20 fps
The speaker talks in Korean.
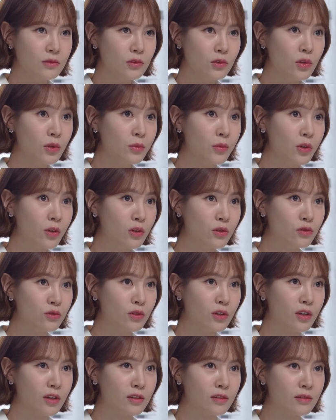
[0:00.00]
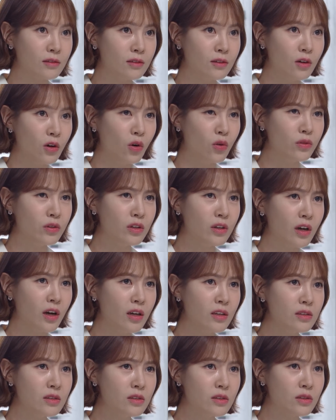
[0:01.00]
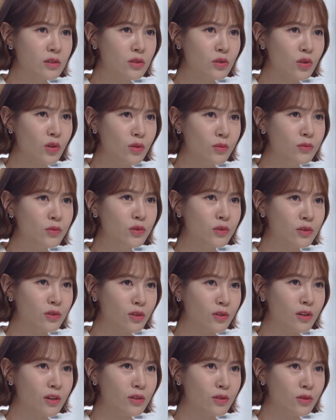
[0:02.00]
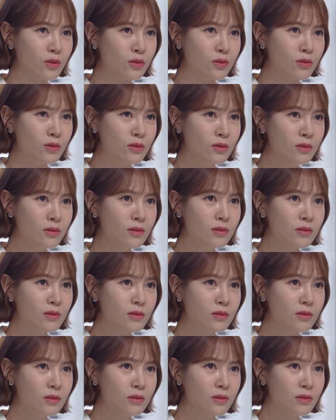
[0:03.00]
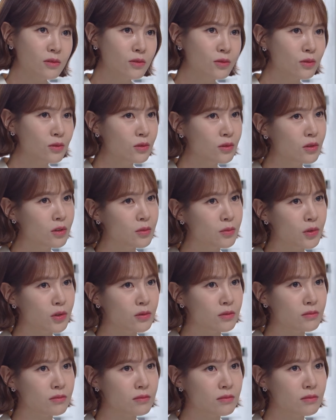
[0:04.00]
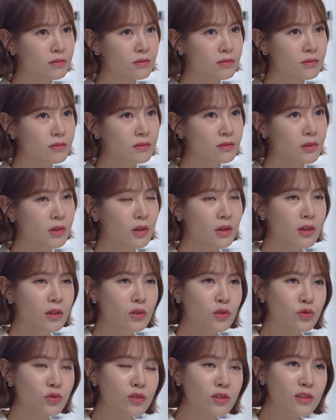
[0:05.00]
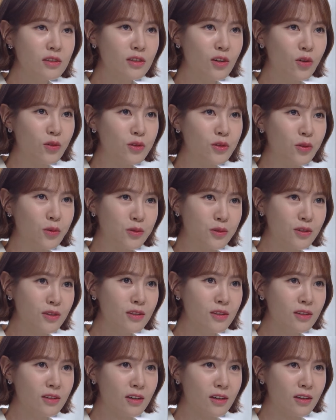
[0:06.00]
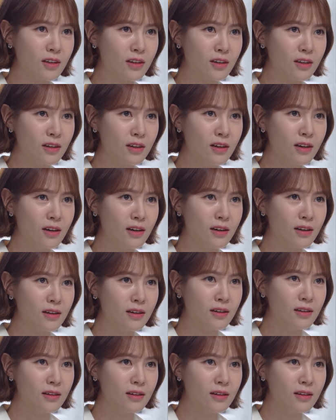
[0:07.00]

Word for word: 그럼 결국엔 언니가 한 짓이 전부 드러날 거고. 그렇게 되면 유진 씨가 언니를 어떻게 생각할까?